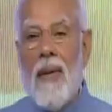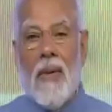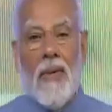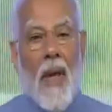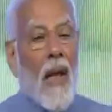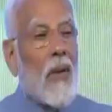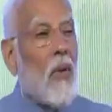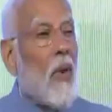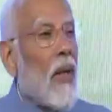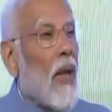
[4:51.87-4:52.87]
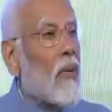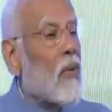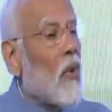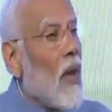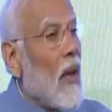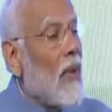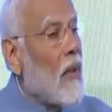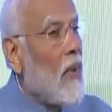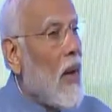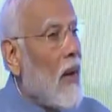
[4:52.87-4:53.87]
দু সালে
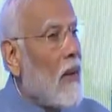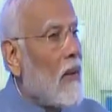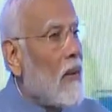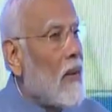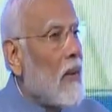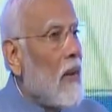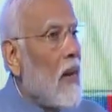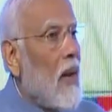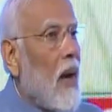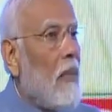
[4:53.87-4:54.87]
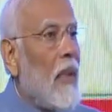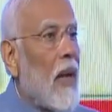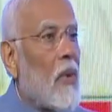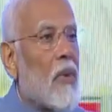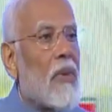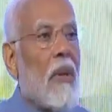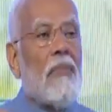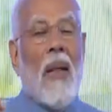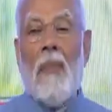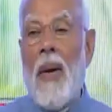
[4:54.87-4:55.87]
হয়েছিল আমরা কয়েক
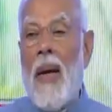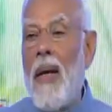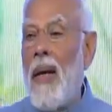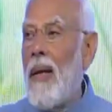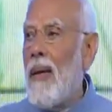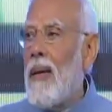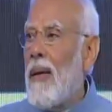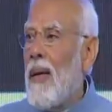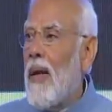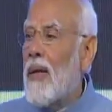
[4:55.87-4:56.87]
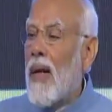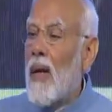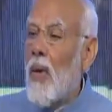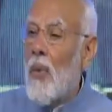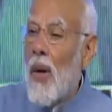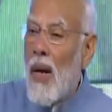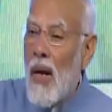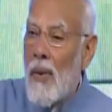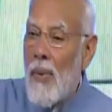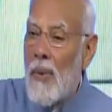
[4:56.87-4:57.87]
সপ্তাহ আগে তারও
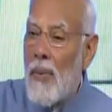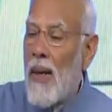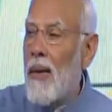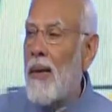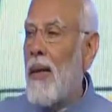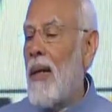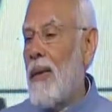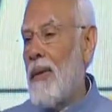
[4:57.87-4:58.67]
উদ্বোধন করেছি